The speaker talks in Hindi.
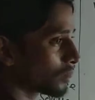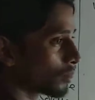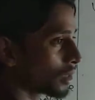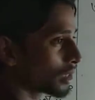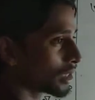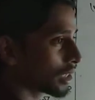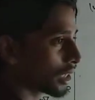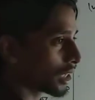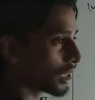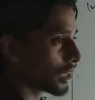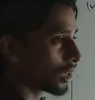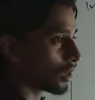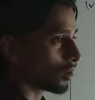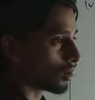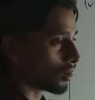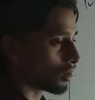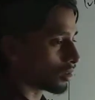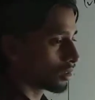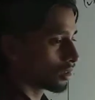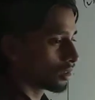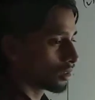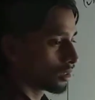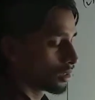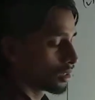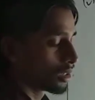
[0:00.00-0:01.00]
में टकराओ
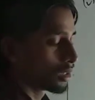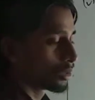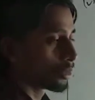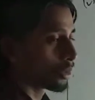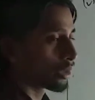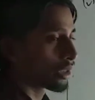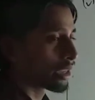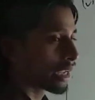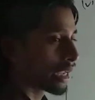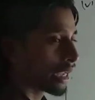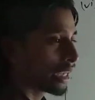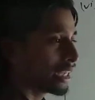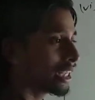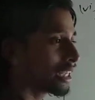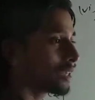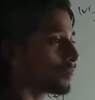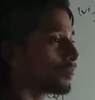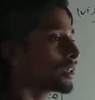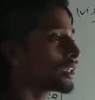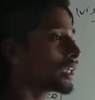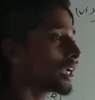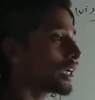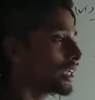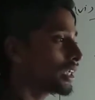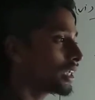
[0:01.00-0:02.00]
तो क्लियर
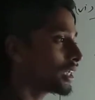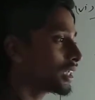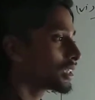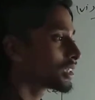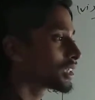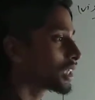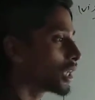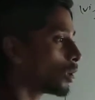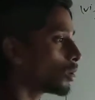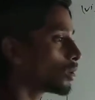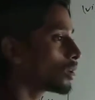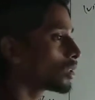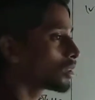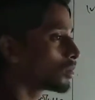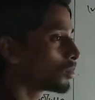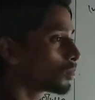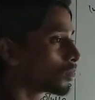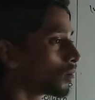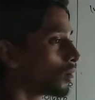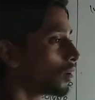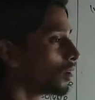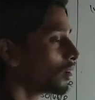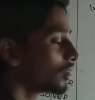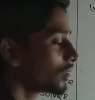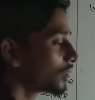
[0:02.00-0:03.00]
मेटालिक साउंड
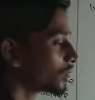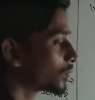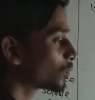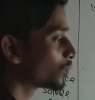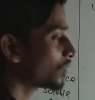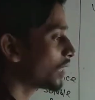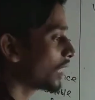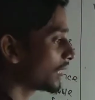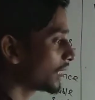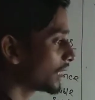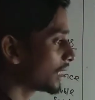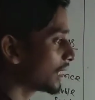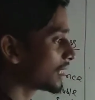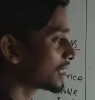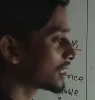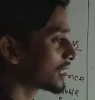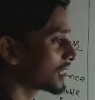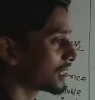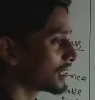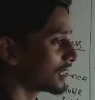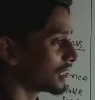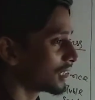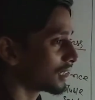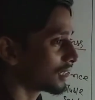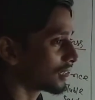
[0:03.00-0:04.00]
तुमको सुना देना
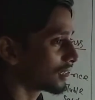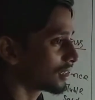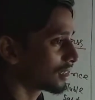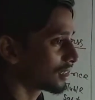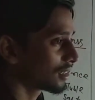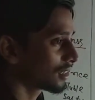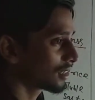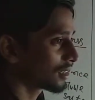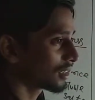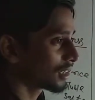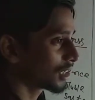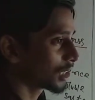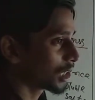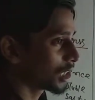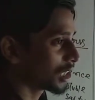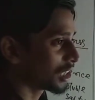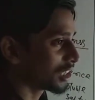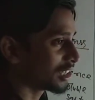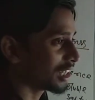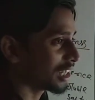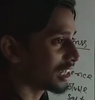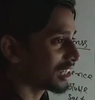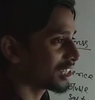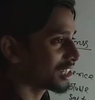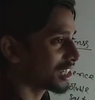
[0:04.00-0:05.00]
चाहिए
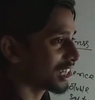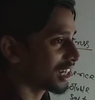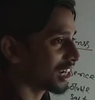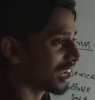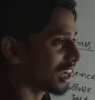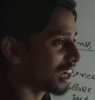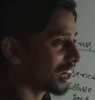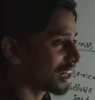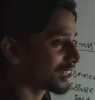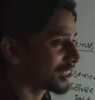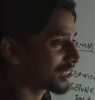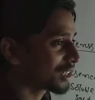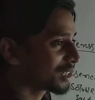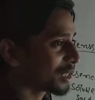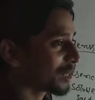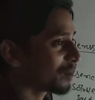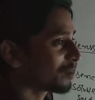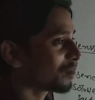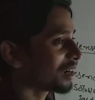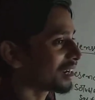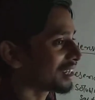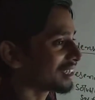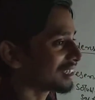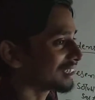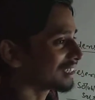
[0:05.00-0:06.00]
जन जनाहट की
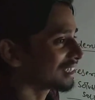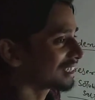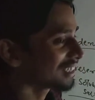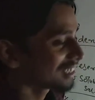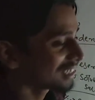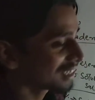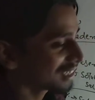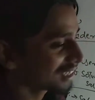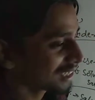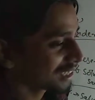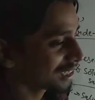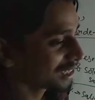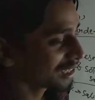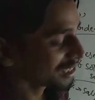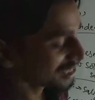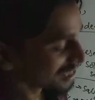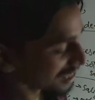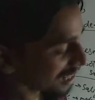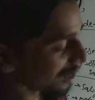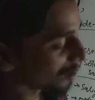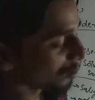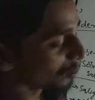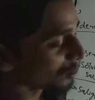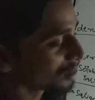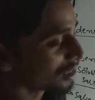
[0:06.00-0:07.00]
आवाज
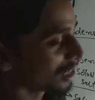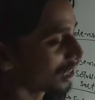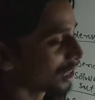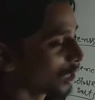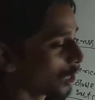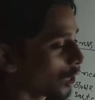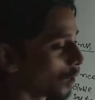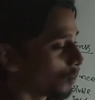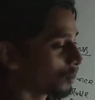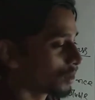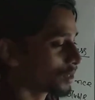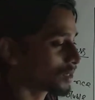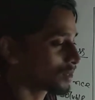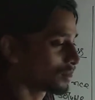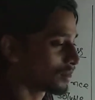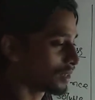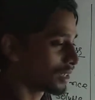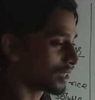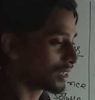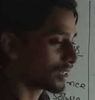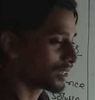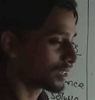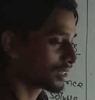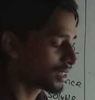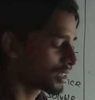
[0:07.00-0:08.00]
इटा को टकरा आपस में
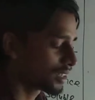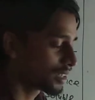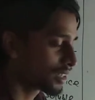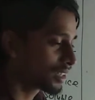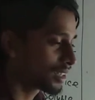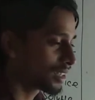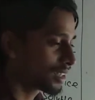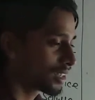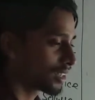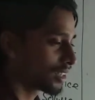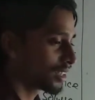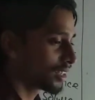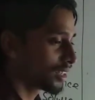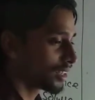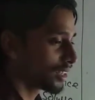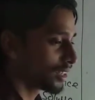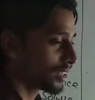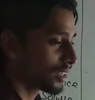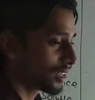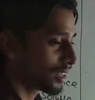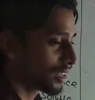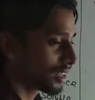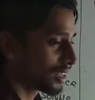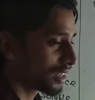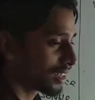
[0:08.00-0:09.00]
चेक करता भी
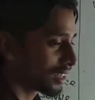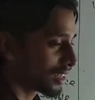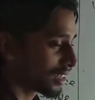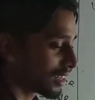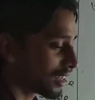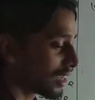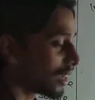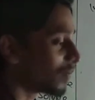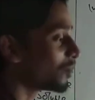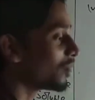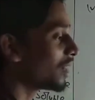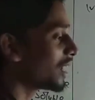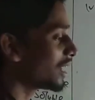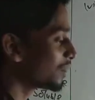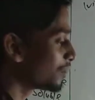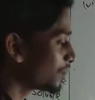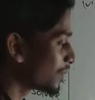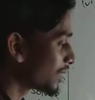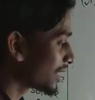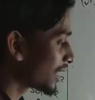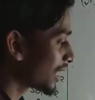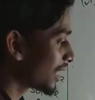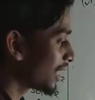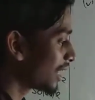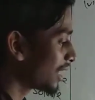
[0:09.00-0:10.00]
है बाद में
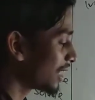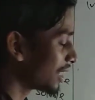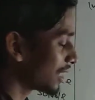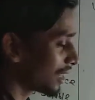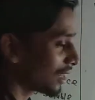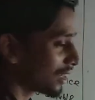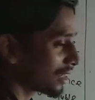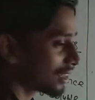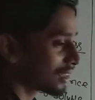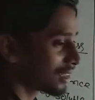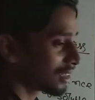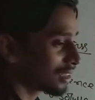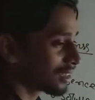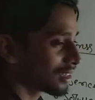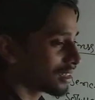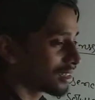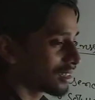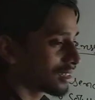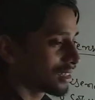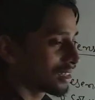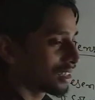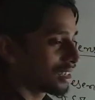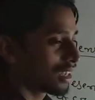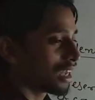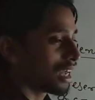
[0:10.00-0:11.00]
कर लेना
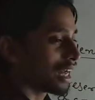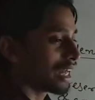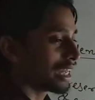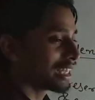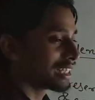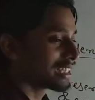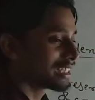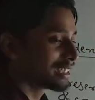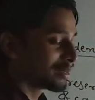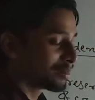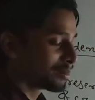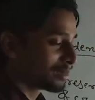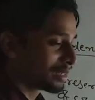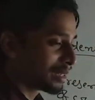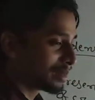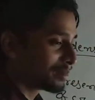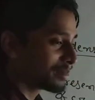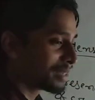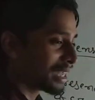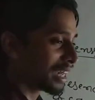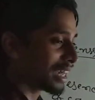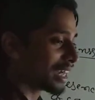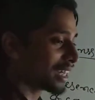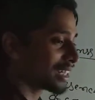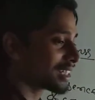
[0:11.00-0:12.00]
अरे चिमनी
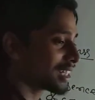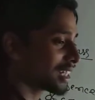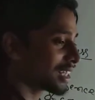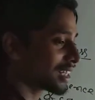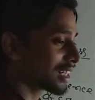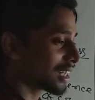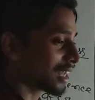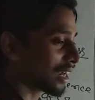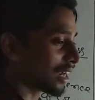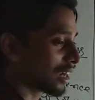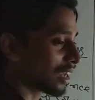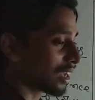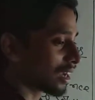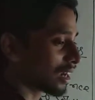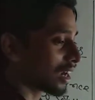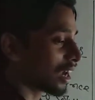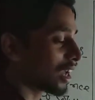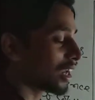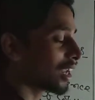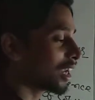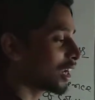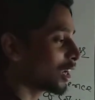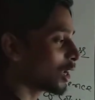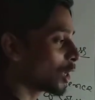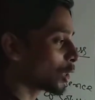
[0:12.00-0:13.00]
जाकर चेक करना
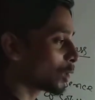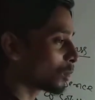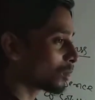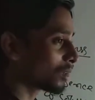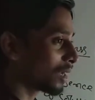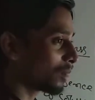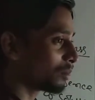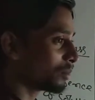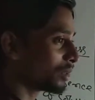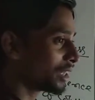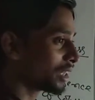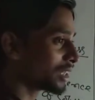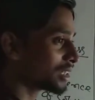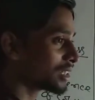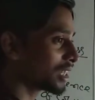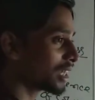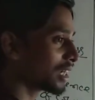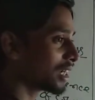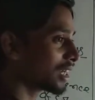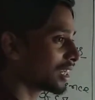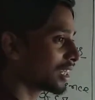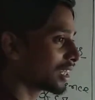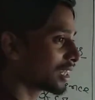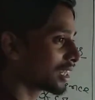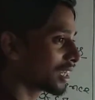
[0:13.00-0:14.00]
कहना लो तुम्हारा ब्रिक
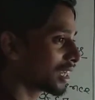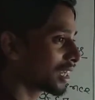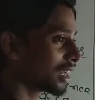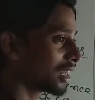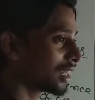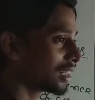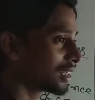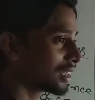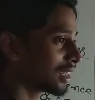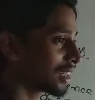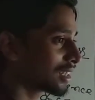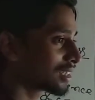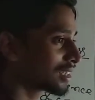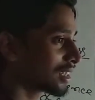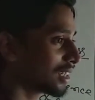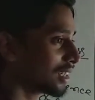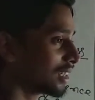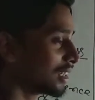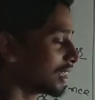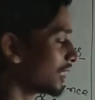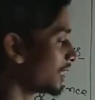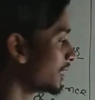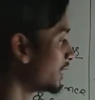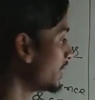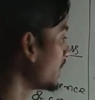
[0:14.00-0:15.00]
चेक करेंगे गलत है
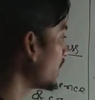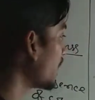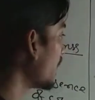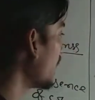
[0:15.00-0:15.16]
सही है ठीक